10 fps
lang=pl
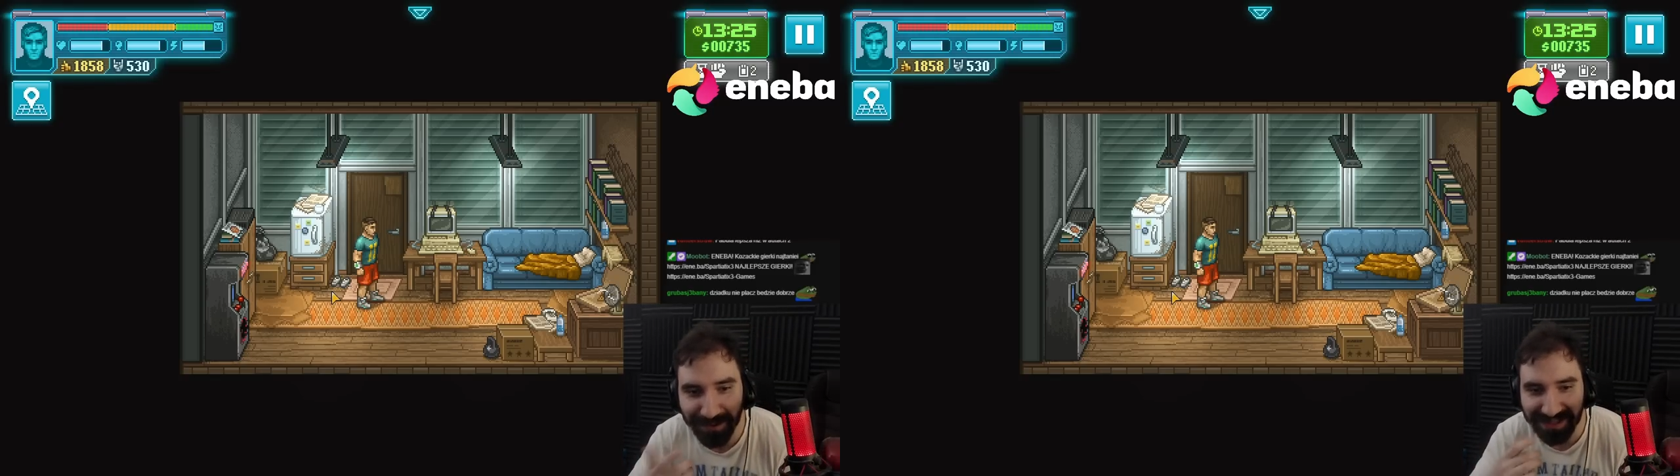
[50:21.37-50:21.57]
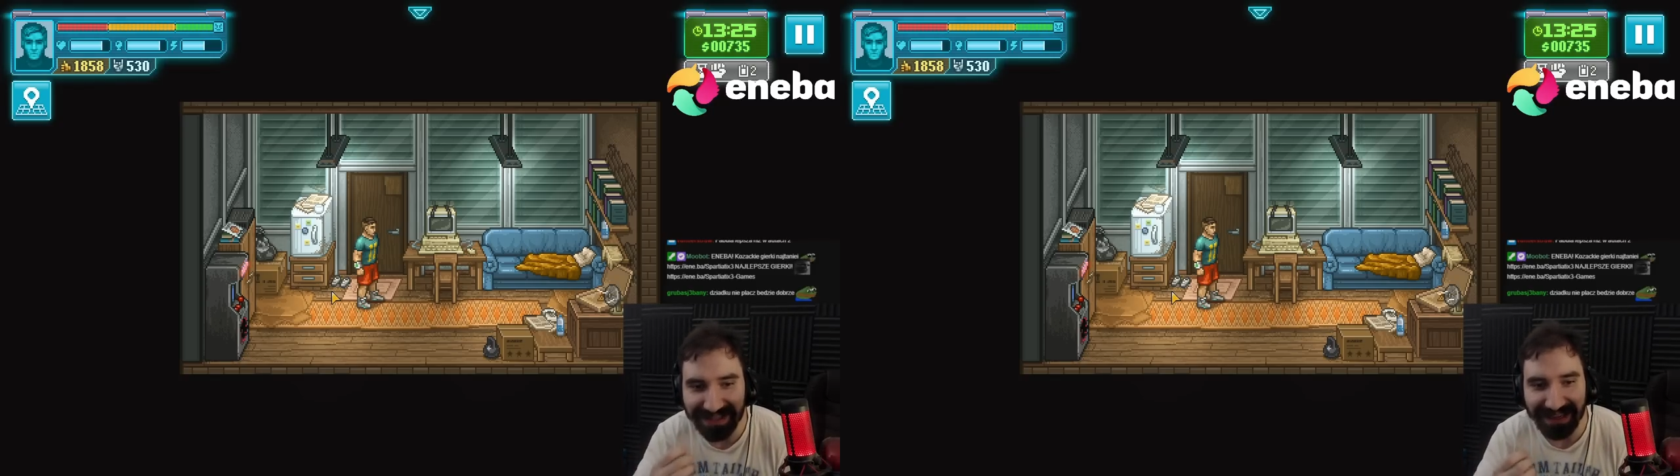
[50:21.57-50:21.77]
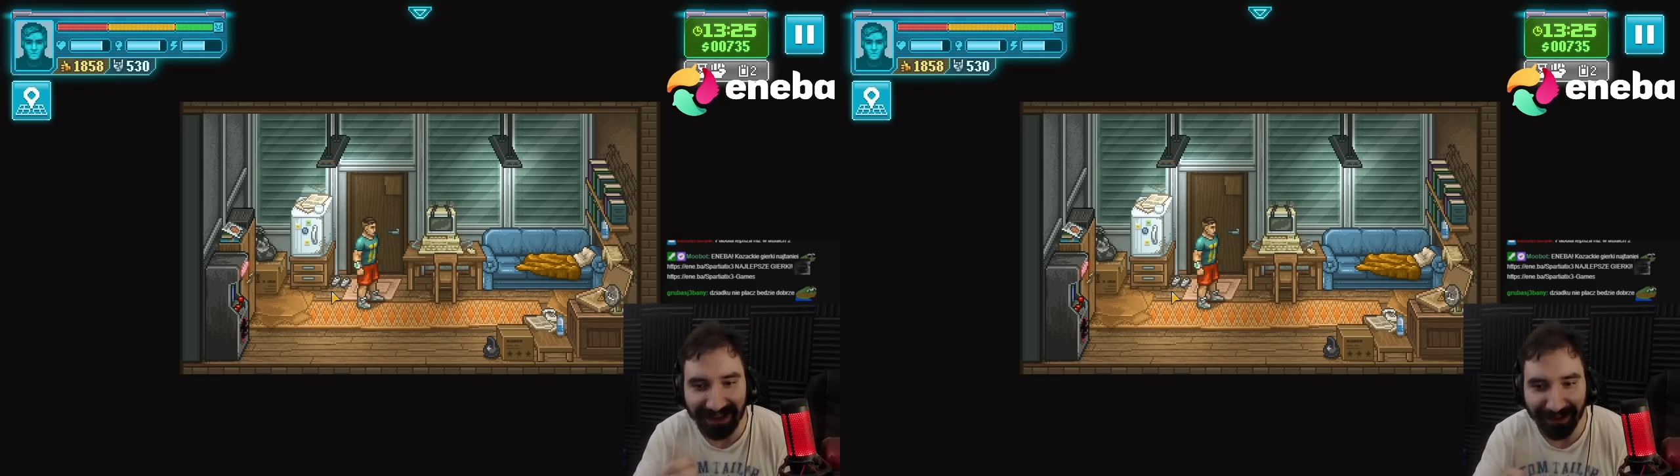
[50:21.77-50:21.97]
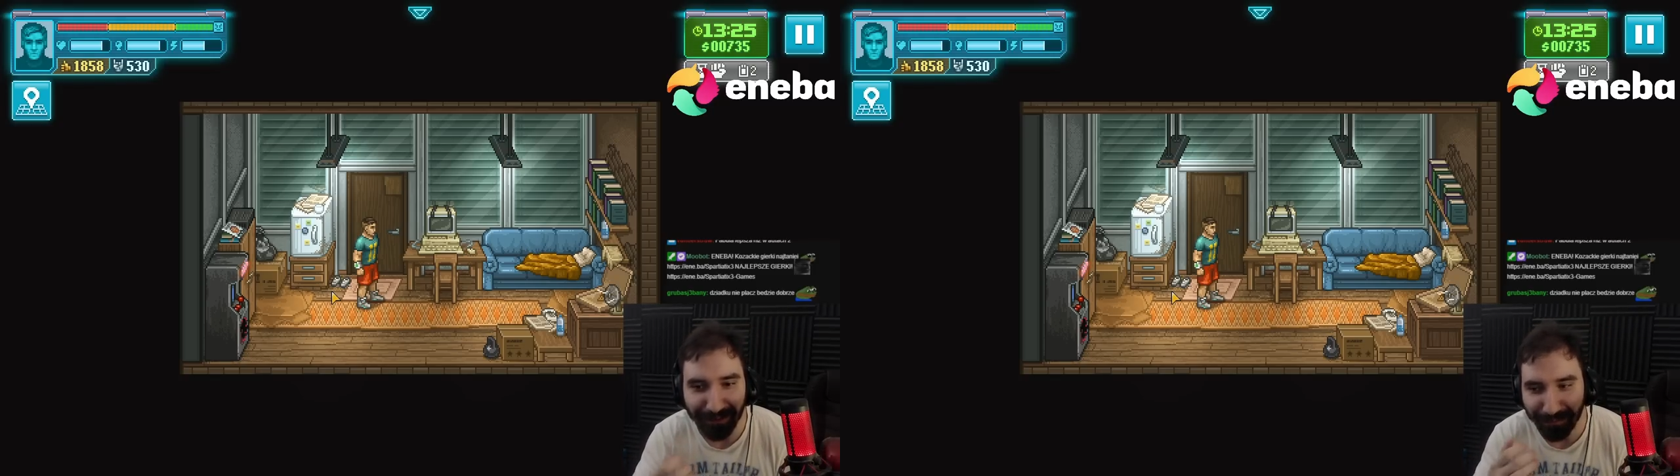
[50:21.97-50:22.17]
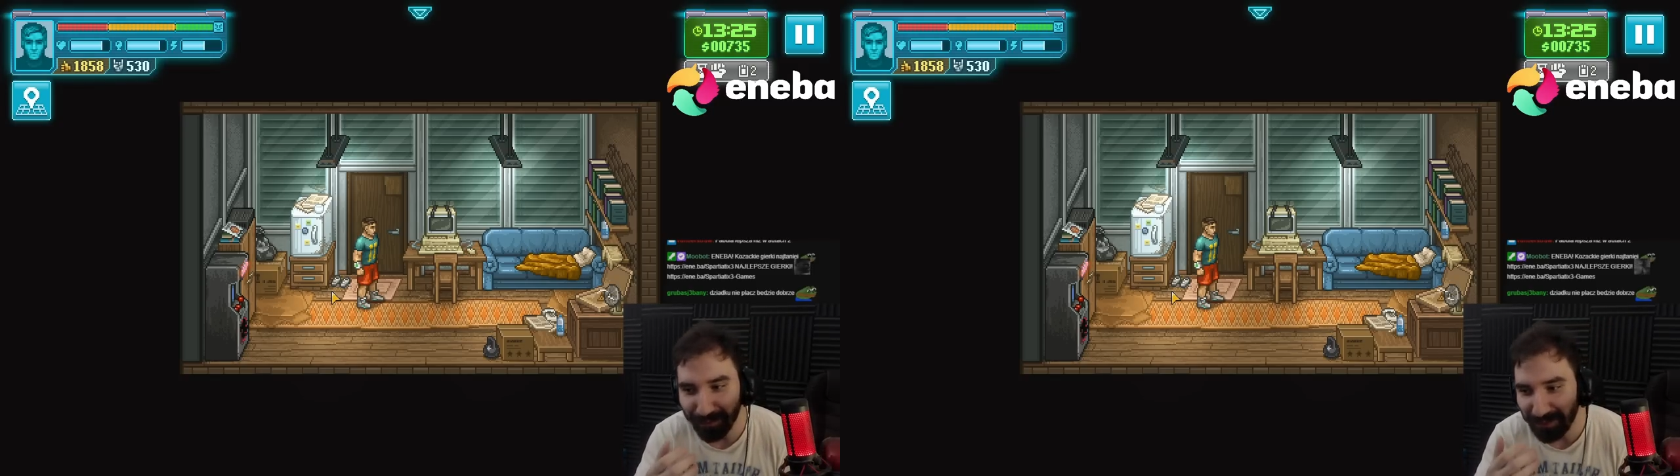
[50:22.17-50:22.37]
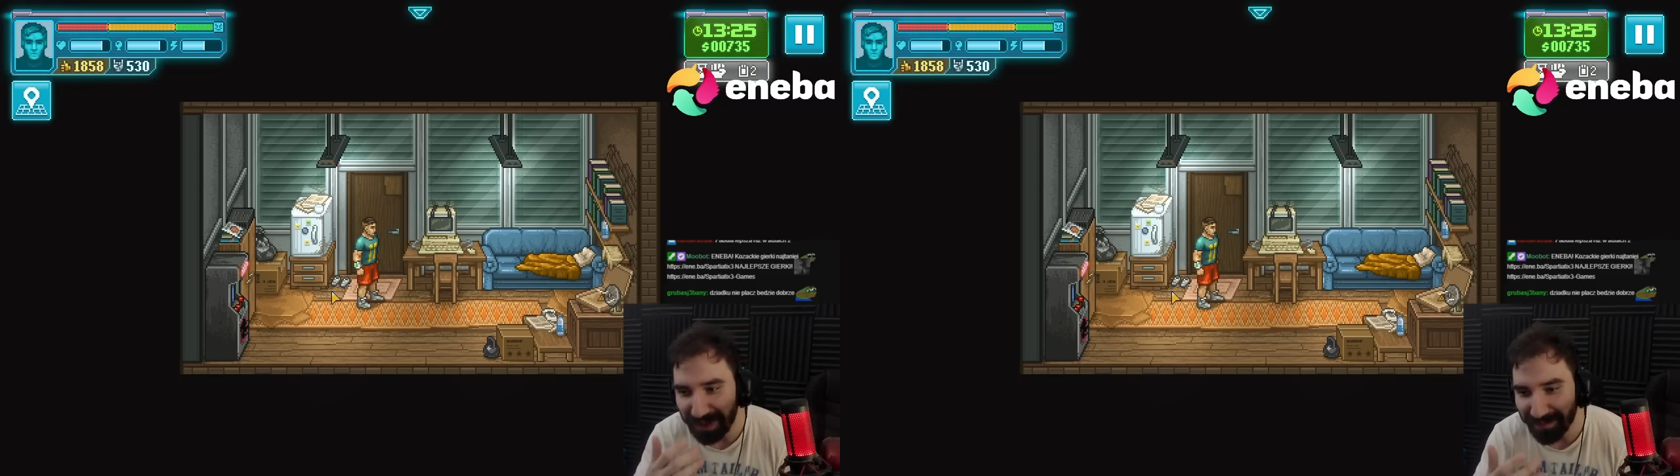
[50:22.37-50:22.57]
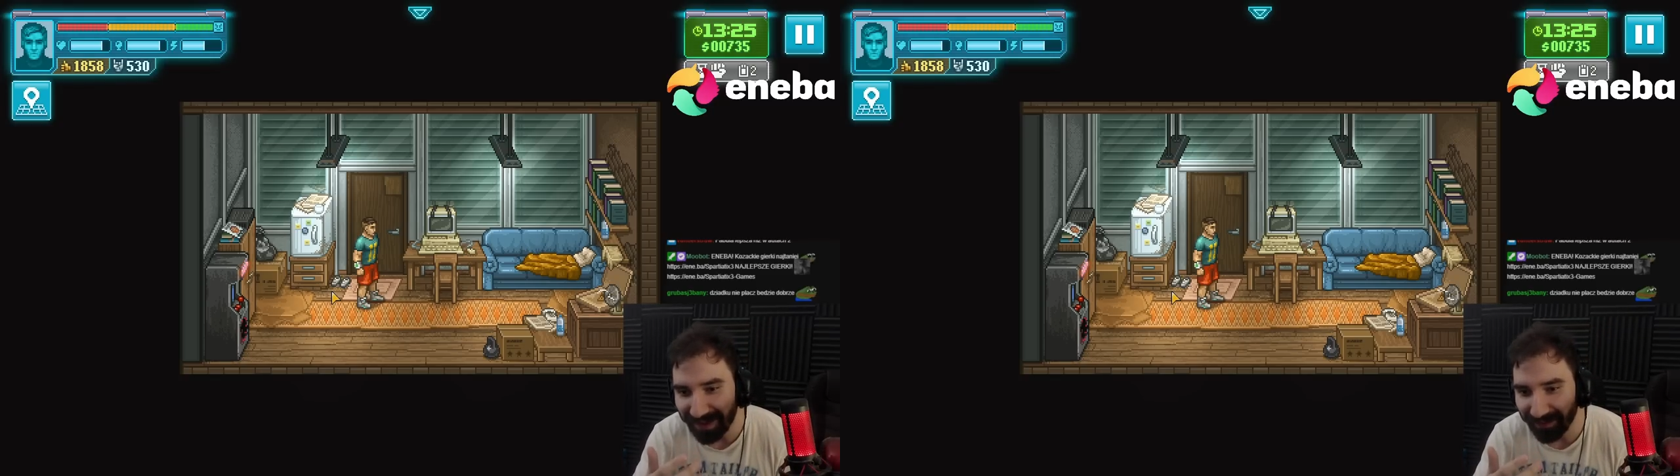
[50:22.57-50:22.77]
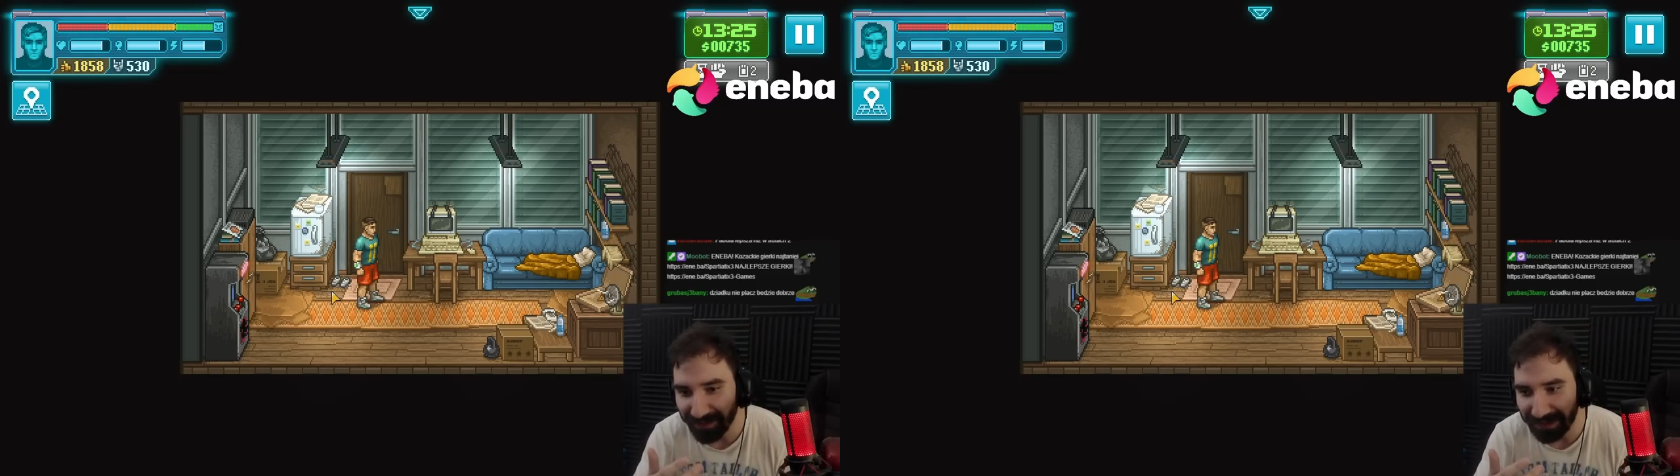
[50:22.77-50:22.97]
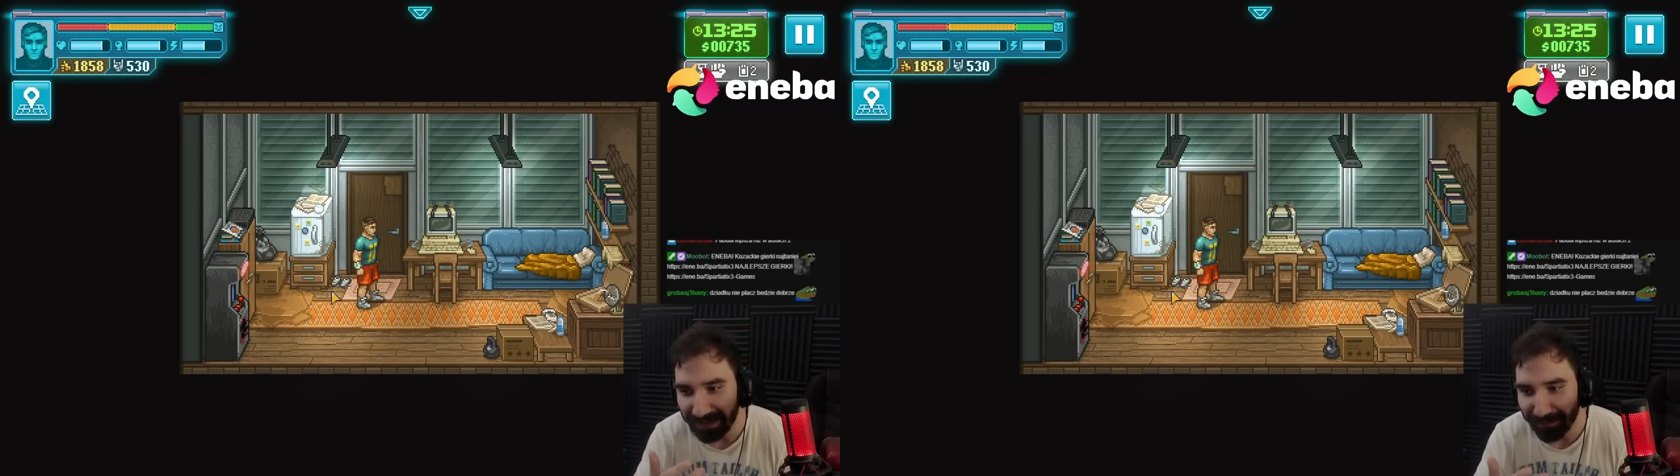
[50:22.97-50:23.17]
szkiele, to fundamenty.